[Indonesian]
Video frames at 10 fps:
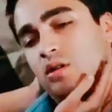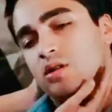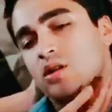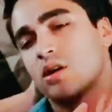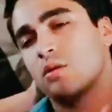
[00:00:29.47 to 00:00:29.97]

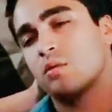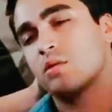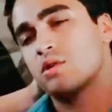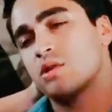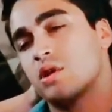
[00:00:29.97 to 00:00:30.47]
dengan
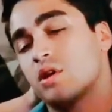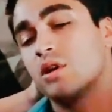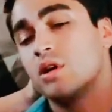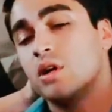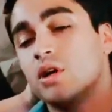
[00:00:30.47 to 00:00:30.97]
lemah
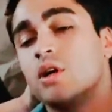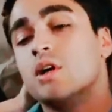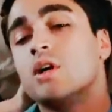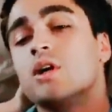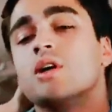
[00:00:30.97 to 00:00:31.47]
bilang
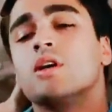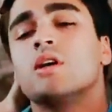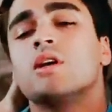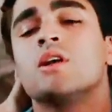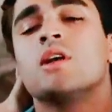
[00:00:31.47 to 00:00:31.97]
tolong
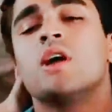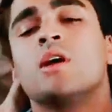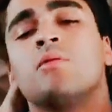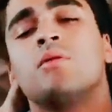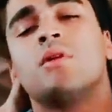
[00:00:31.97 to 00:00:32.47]
ambilkan
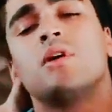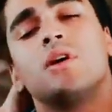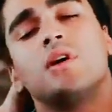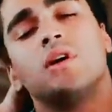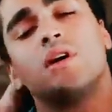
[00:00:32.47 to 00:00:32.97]

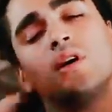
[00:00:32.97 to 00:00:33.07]
insulinku.